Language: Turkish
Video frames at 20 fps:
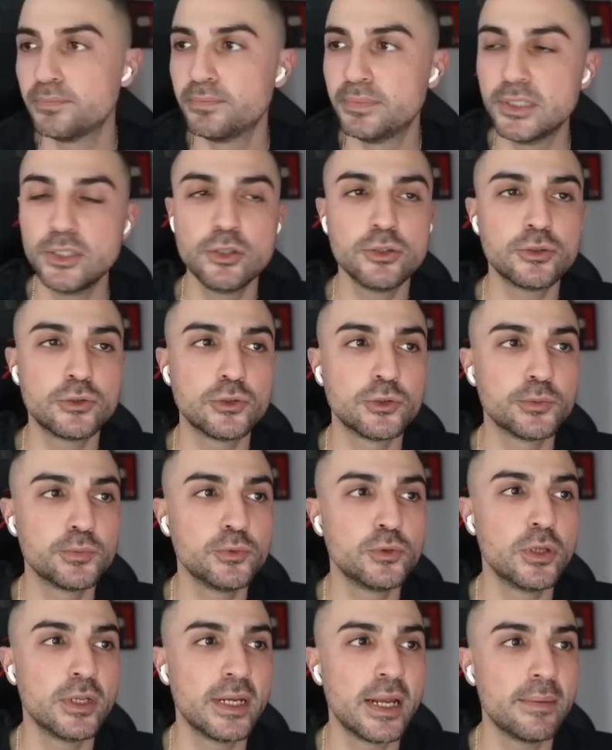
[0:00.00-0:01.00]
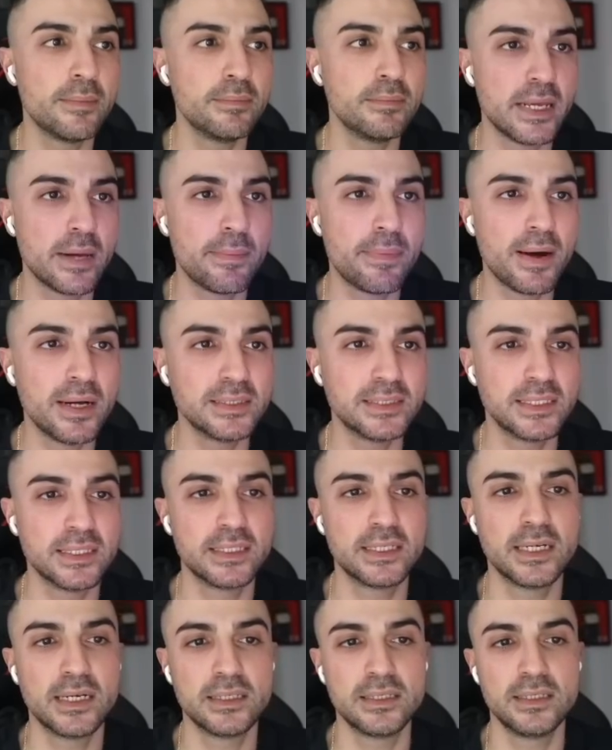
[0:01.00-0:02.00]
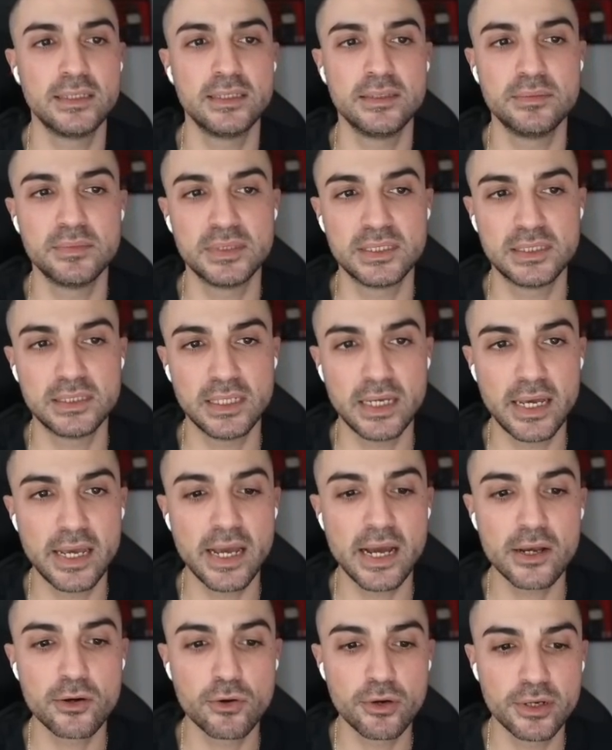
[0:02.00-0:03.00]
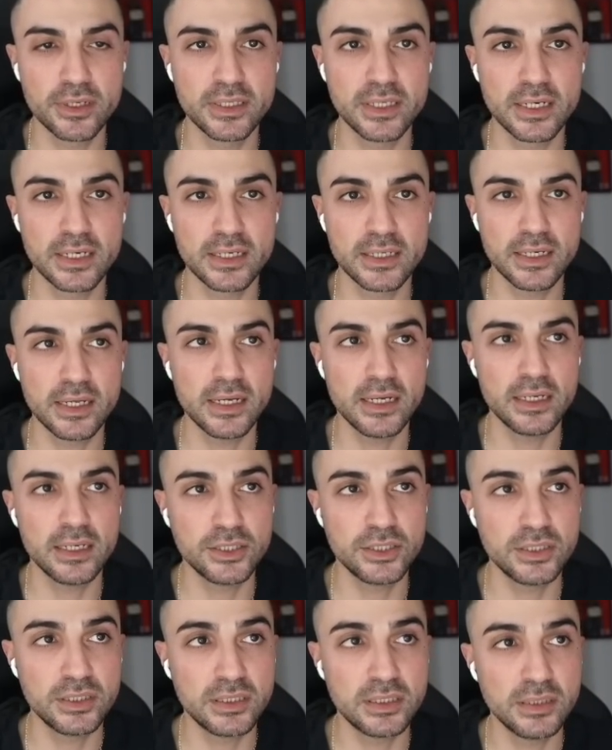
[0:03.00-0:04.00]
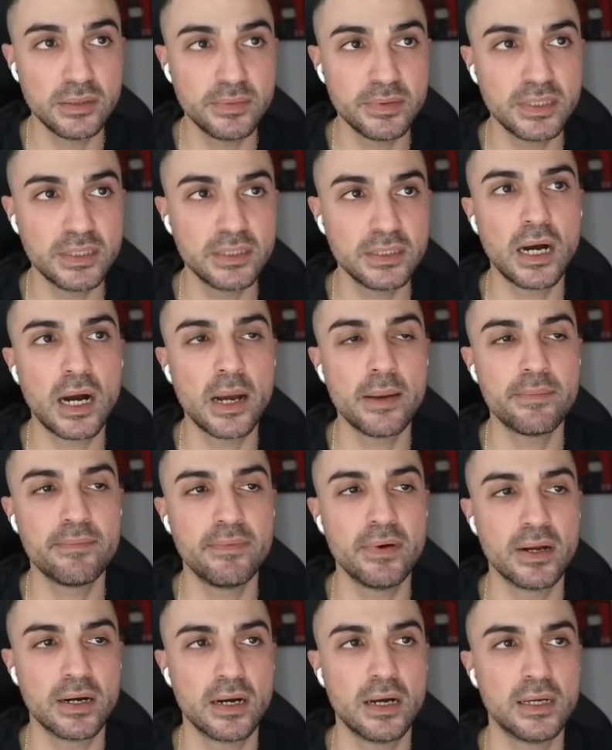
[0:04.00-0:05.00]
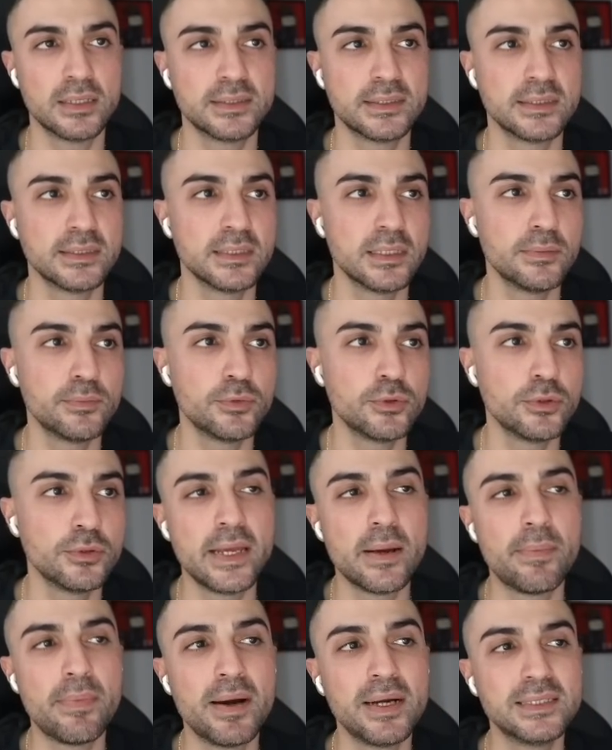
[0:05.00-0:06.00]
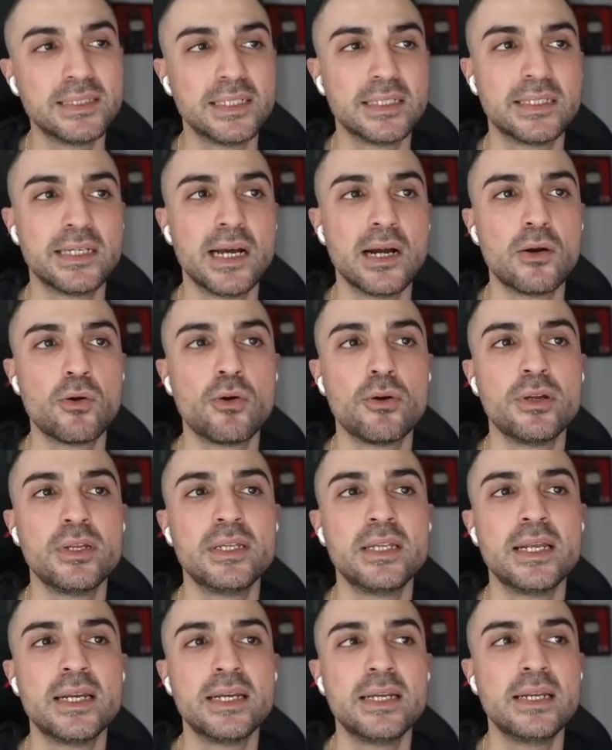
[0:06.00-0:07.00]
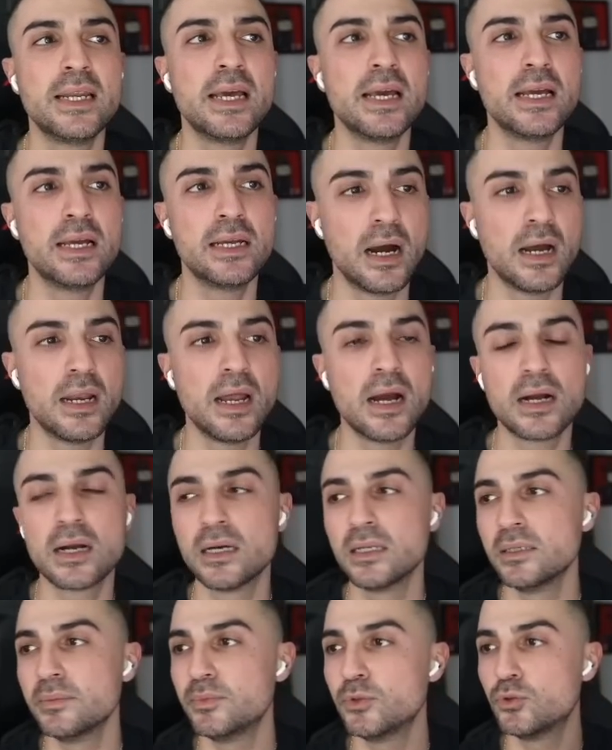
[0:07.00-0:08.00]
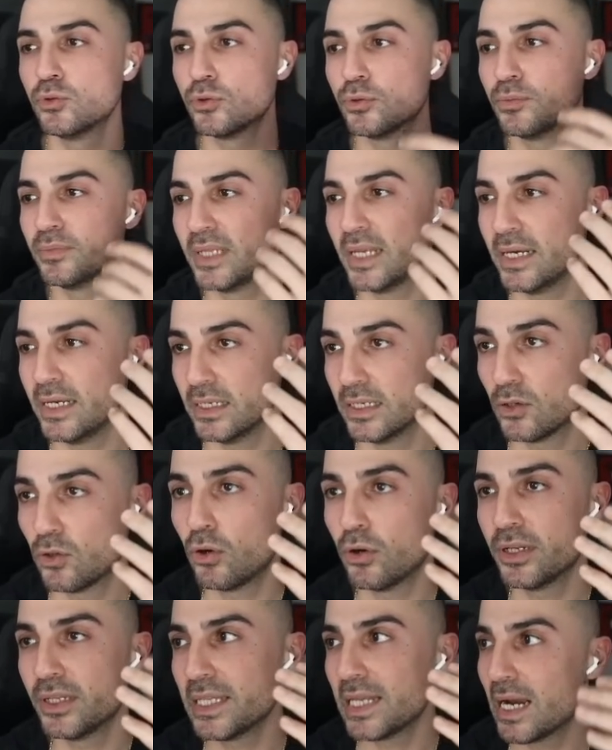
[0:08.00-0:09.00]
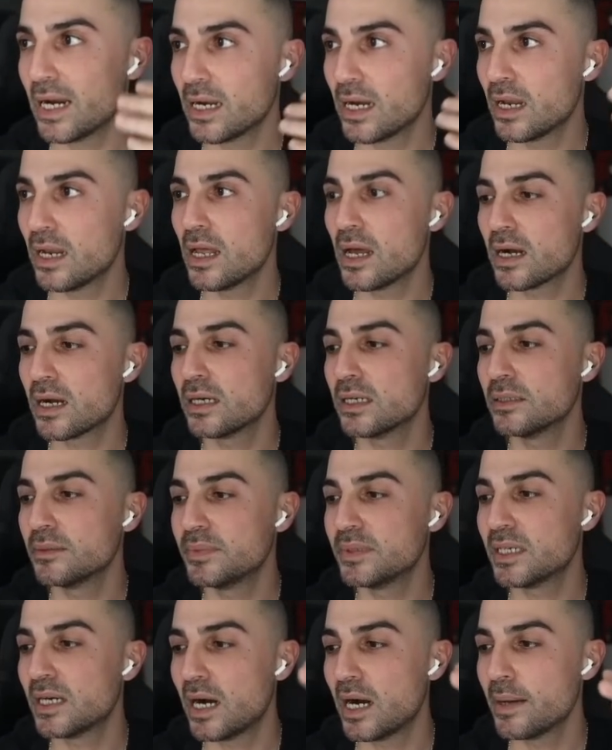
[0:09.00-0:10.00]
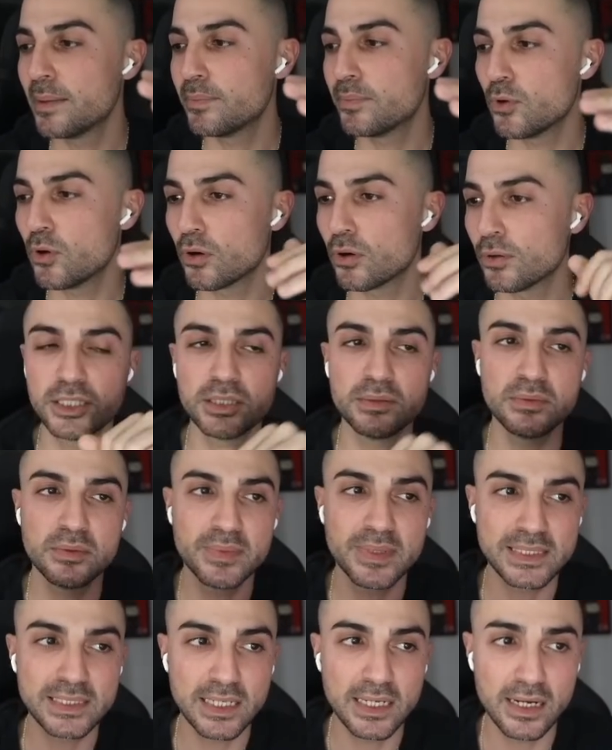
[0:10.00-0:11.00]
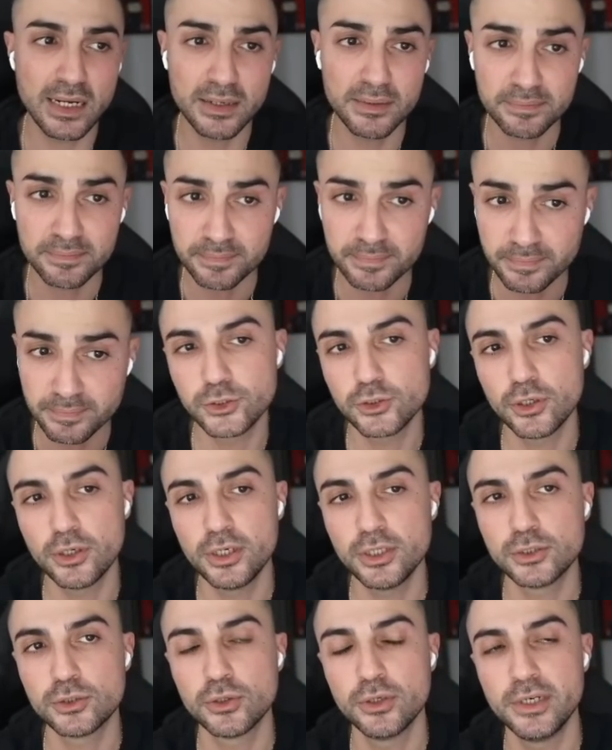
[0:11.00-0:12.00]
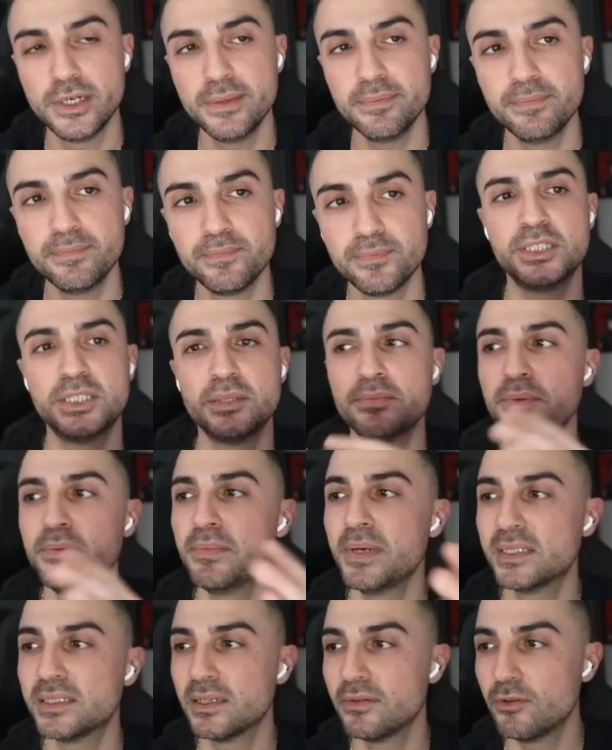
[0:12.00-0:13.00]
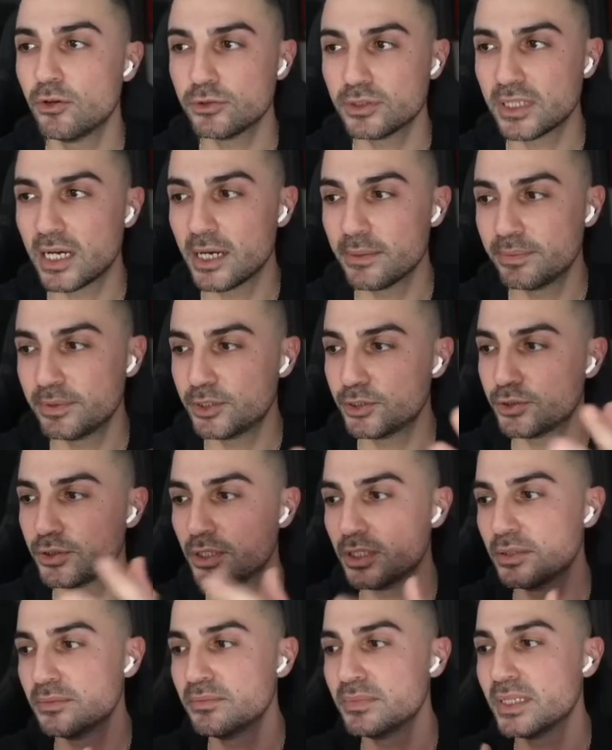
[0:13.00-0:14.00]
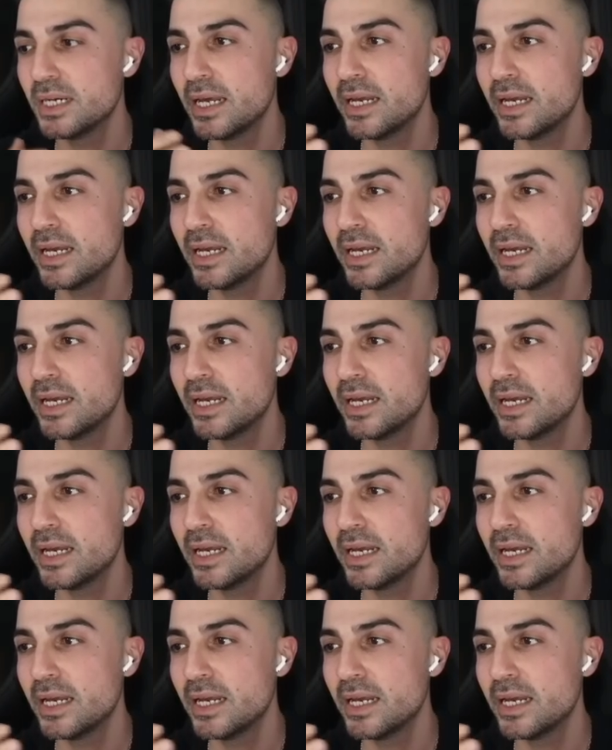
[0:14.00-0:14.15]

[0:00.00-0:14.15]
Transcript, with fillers: Biliyorsunuz bu dönem yapay zeka dediğimiz AI coinlerinde ciddi bir hype var. Aslında bu yapay zeka coinleriyle alakalı bir durum değil. Coinlerle alakalı bir hype yok. Şimdi mesela şöyle söyleyeyim. İşte bir metaverse hype'ı çıkıyor değil mi? Bir